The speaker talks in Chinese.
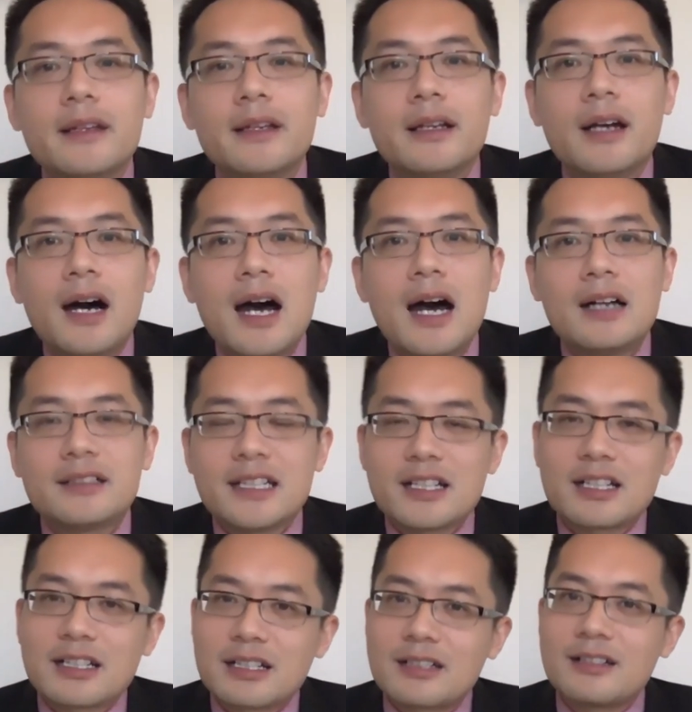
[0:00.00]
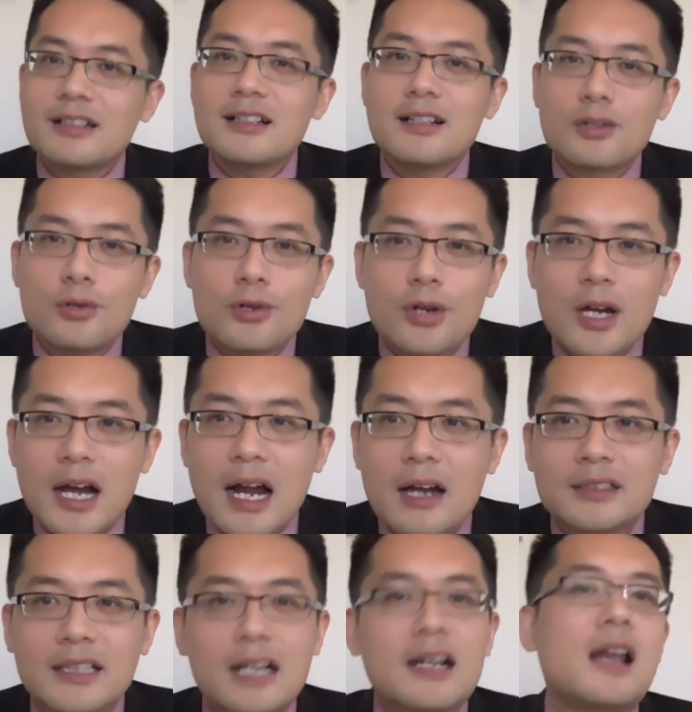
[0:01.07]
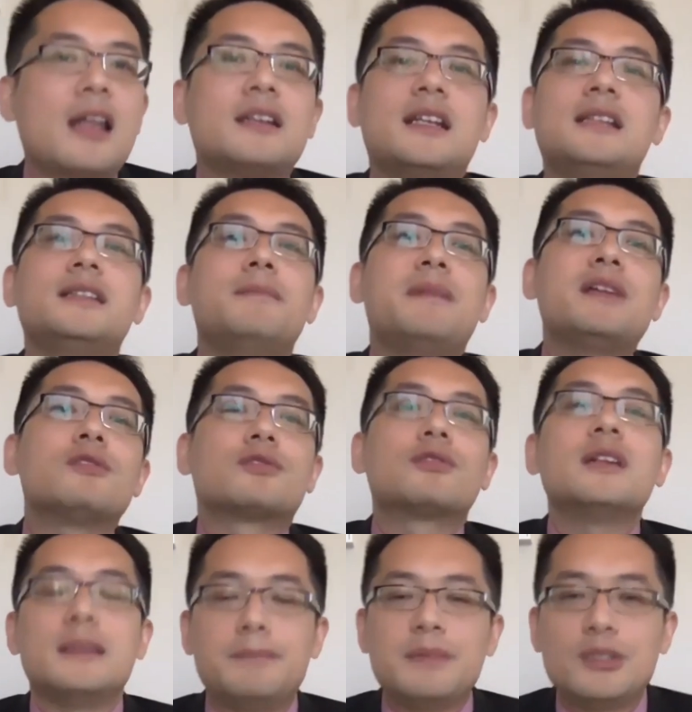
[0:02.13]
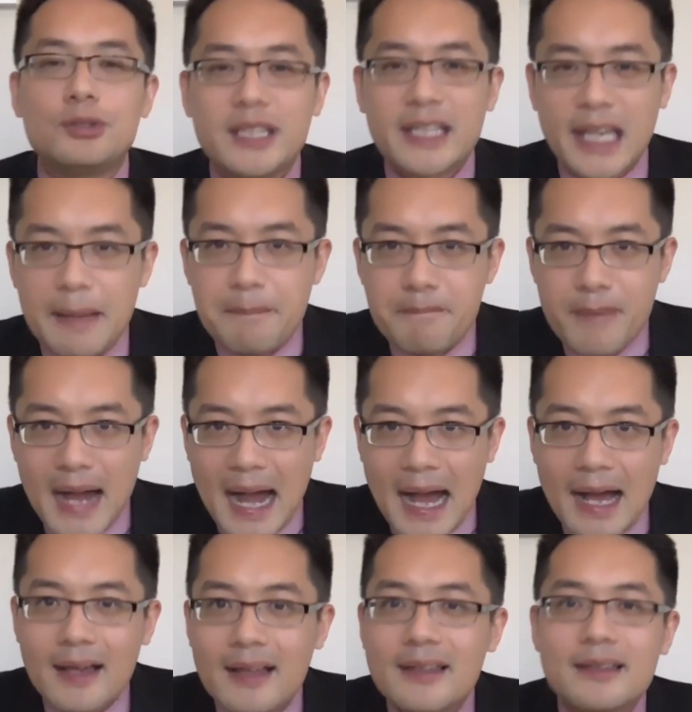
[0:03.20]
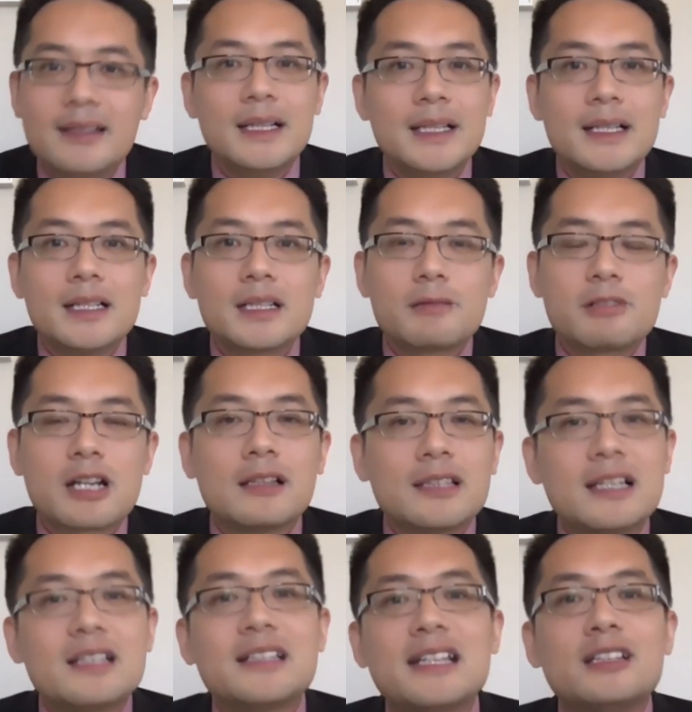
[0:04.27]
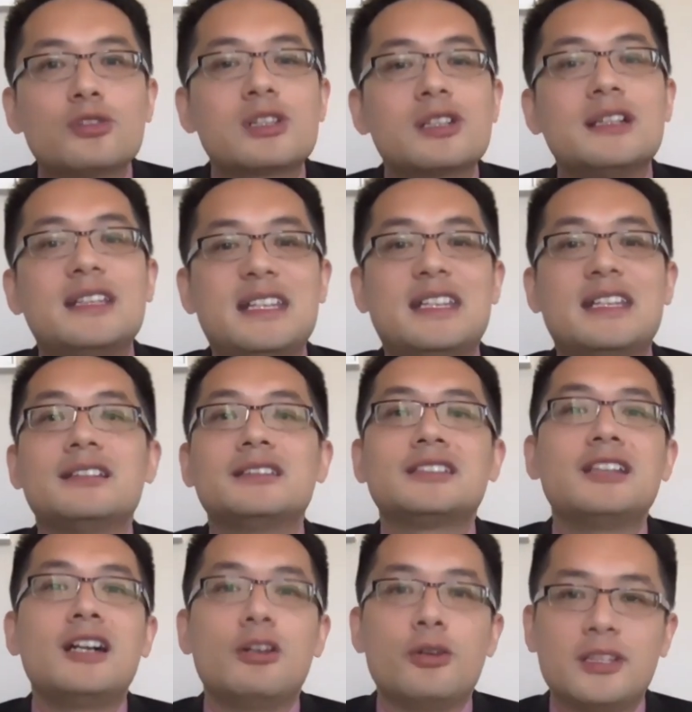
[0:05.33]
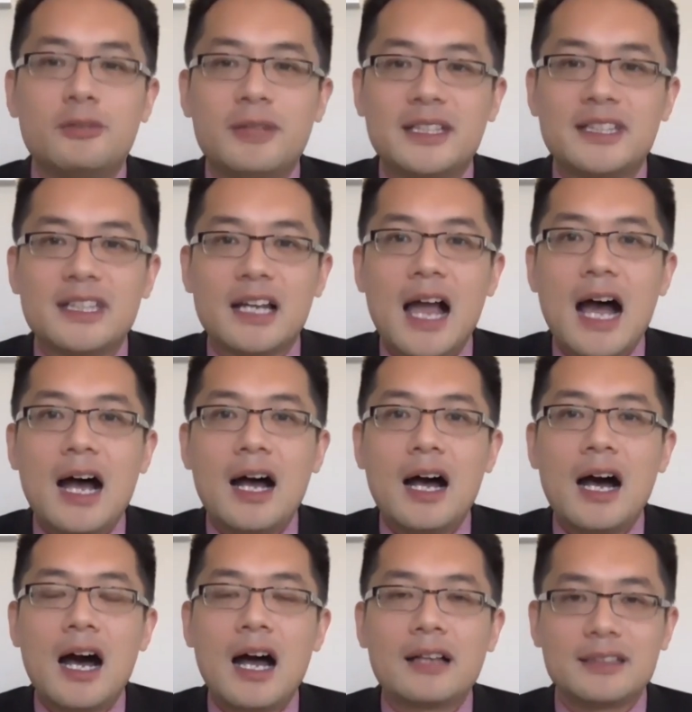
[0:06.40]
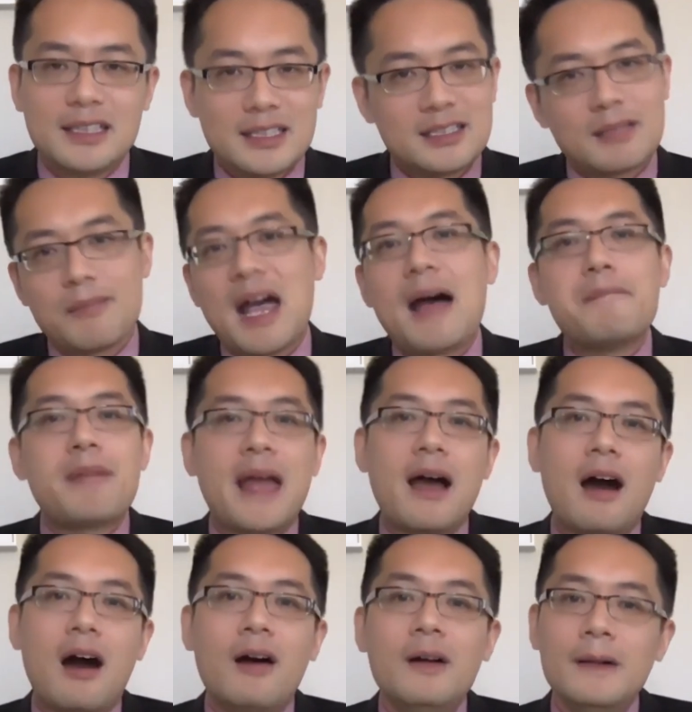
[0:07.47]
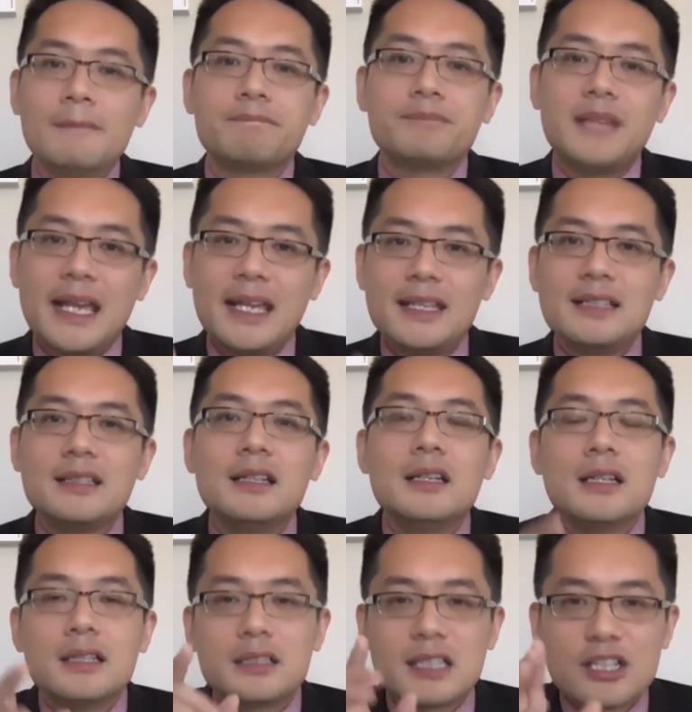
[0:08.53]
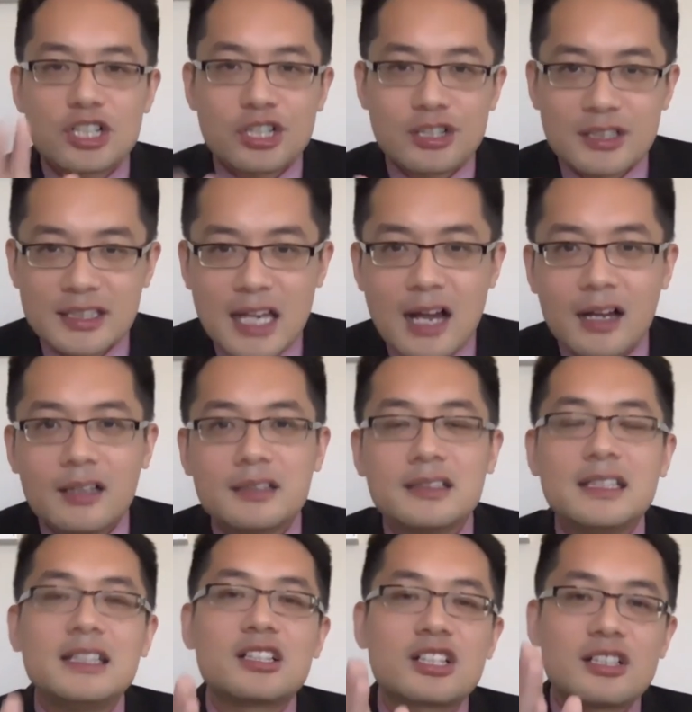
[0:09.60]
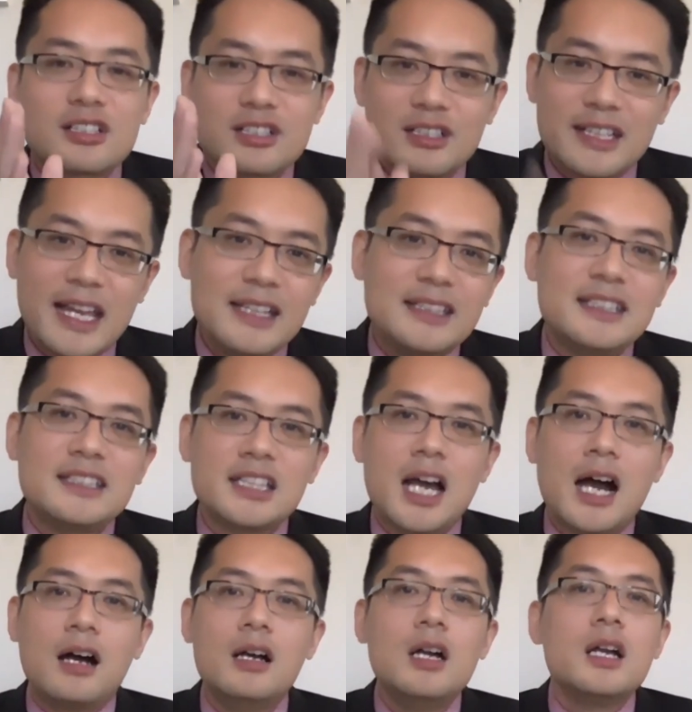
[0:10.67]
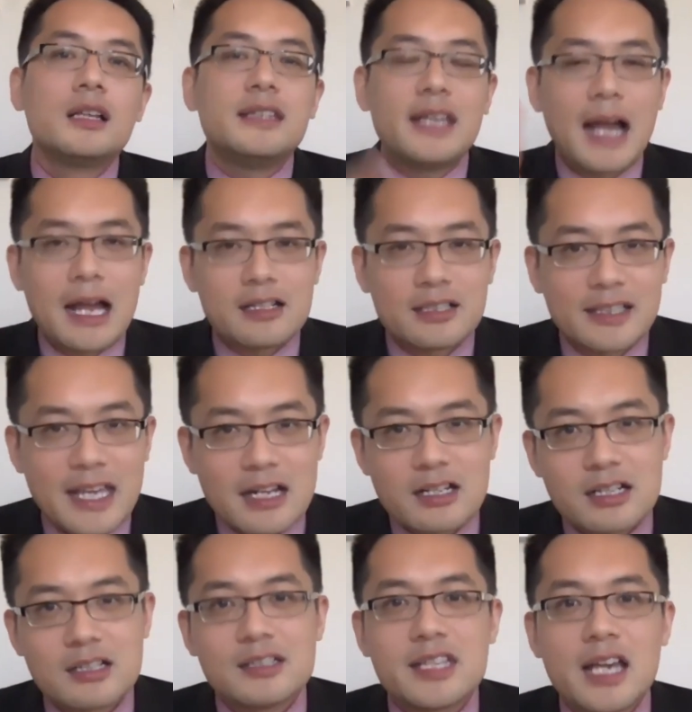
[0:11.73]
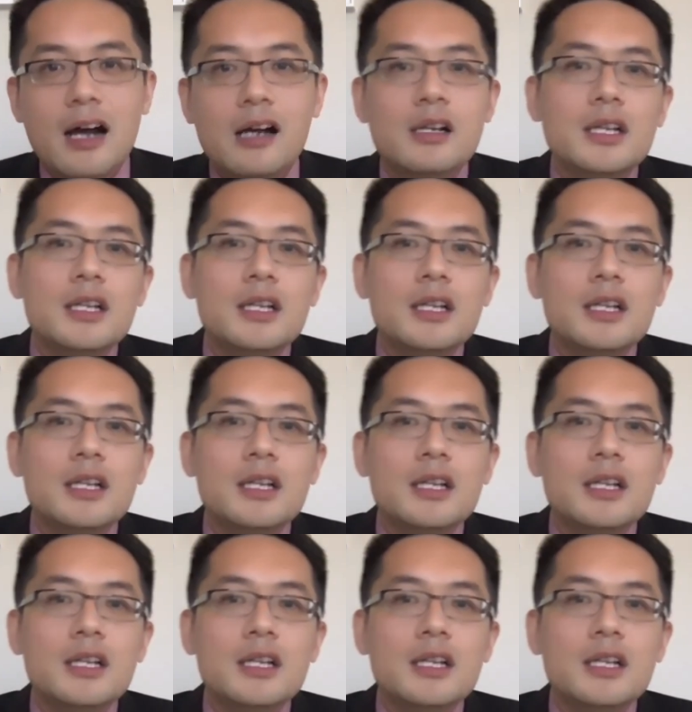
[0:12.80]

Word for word: 对啊，这十个空格儿，当然了，人家没有说你必须填满，是不是？那这就是你一个策略的问题了啊，你怎么安排好哪这十项？你是只填一项，你还是填十项？